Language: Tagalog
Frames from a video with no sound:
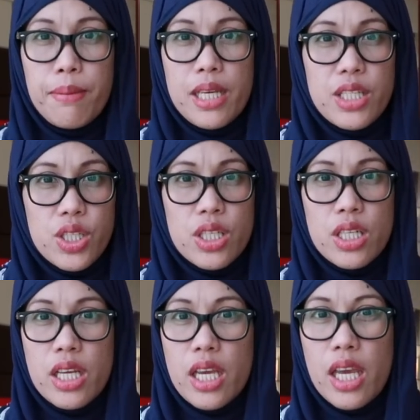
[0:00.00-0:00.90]
beach
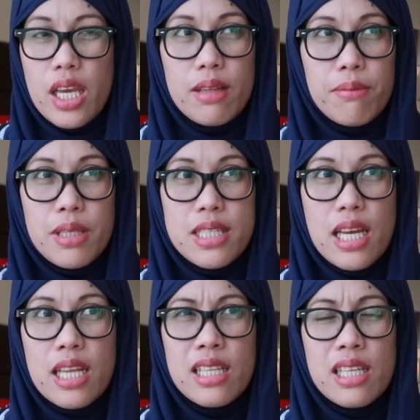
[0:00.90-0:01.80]
and
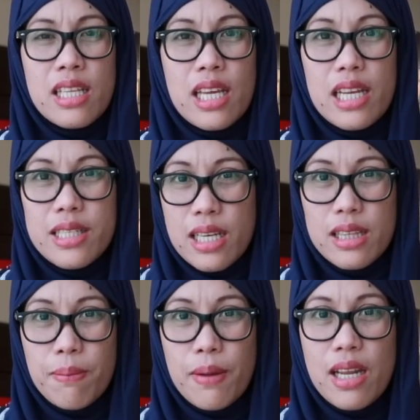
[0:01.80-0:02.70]
minsan alas
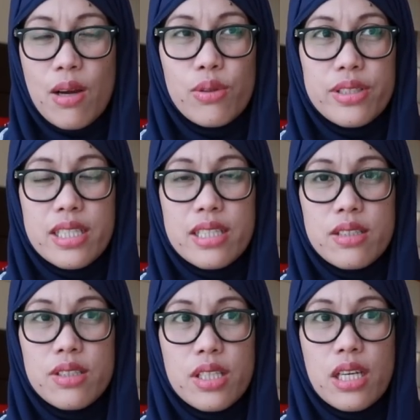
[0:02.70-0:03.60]
7 pa lang or
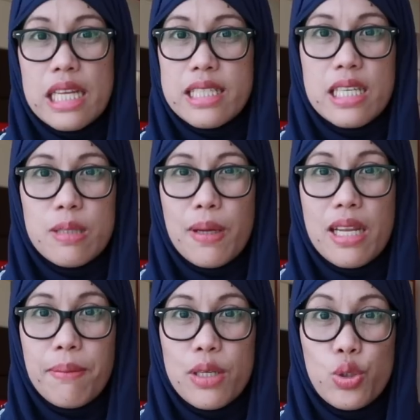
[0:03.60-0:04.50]
6.30, alas 6 pa
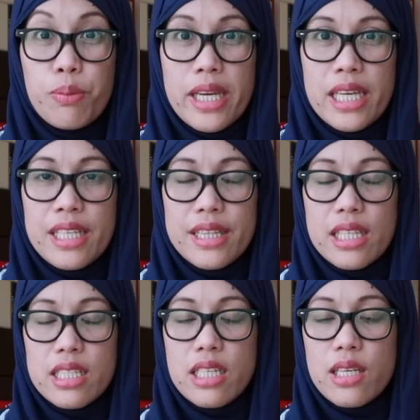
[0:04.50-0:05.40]
lang medyo mainit
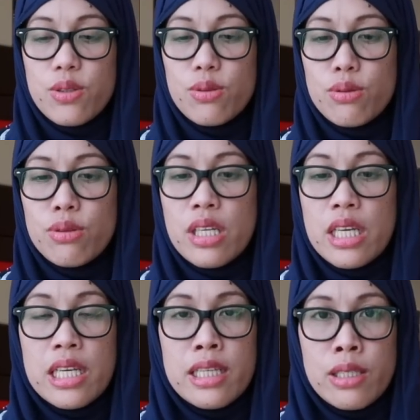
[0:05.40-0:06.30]
na siya. So,
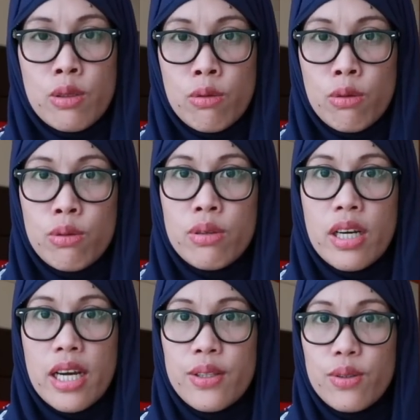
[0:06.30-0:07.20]
hindi ko,
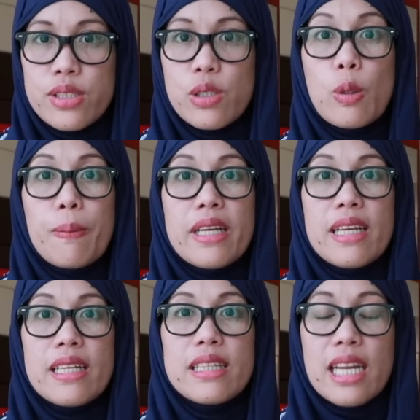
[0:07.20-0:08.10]
ano, siguro pag
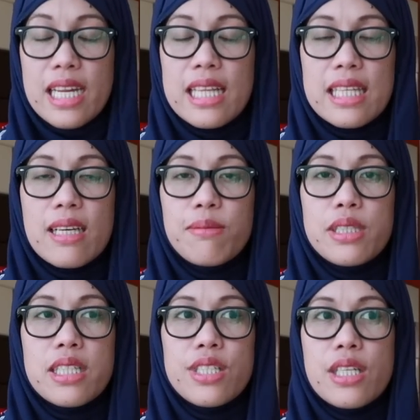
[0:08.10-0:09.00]
try natin
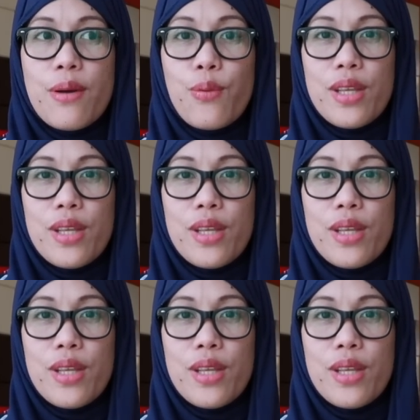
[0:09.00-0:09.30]
gamitin siya ng